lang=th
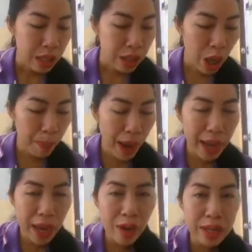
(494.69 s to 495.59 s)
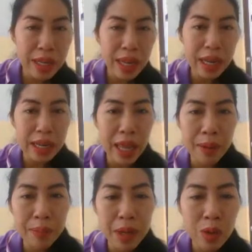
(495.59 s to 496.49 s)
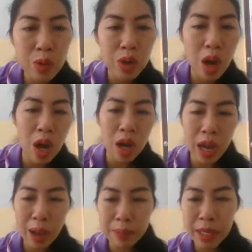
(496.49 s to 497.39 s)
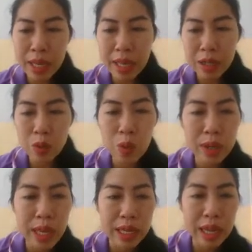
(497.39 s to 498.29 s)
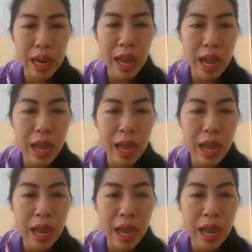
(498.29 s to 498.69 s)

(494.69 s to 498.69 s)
ต่อไปคราวนี้เด็กๆมาดูเนาะคำที่เขียนถูกเขียนยังไง